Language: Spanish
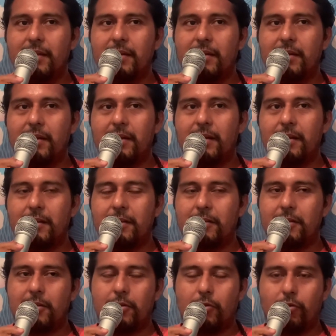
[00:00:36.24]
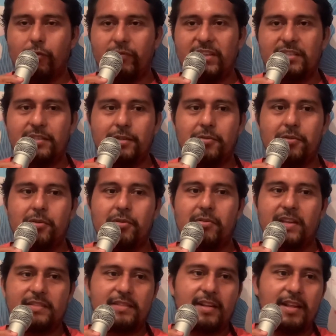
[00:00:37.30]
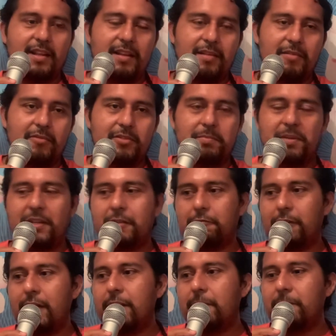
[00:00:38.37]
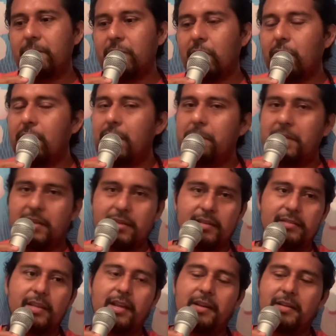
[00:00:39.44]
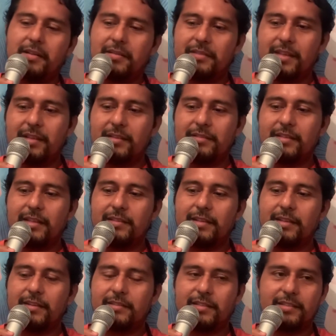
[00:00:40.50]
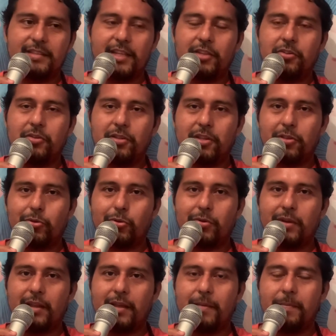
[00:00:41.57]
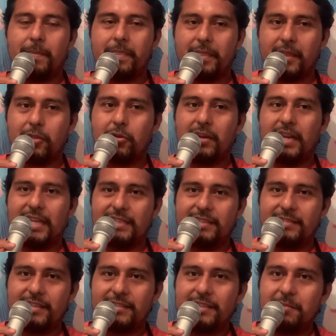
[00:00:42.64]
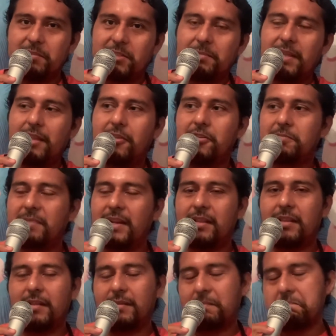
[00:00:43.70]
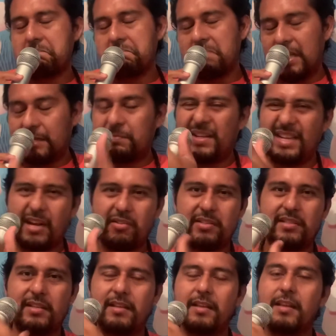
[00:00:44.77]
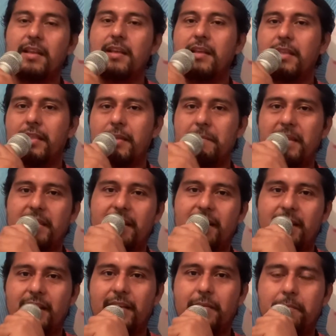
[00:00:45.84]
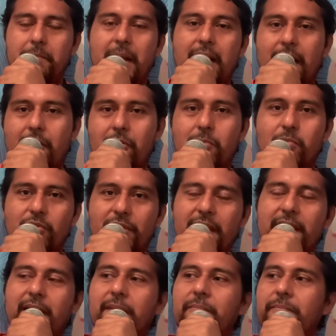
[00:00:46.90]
ah, lo físico, lo astral, lo espiritual, todo le pertenece O sea, estás existiendo dentro de la, dentro de la existencia misma de Dios, para explicarlo así, de manera vaga o mundana.